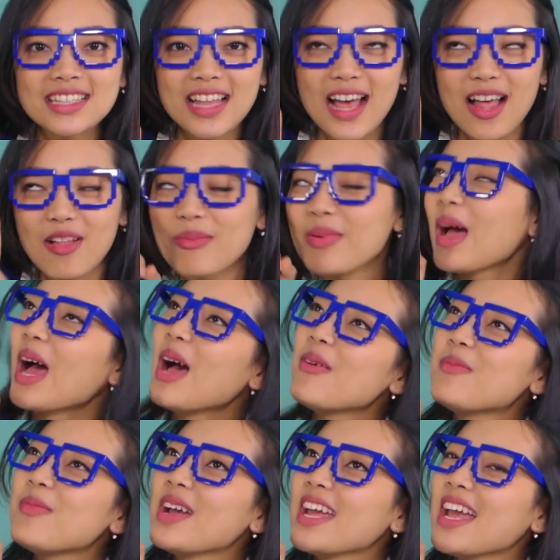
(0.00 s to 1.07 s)
tanggal
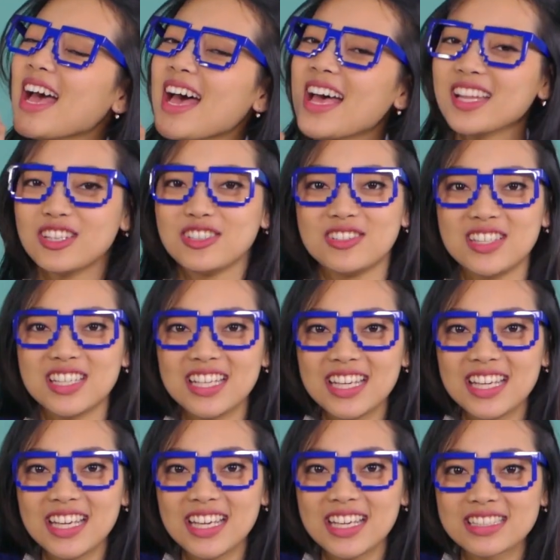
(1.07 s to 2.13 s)
berapa ya?
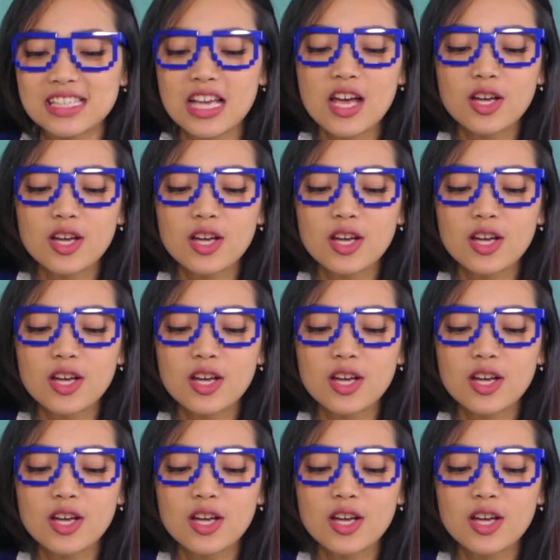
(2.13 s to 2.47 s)
Tulis.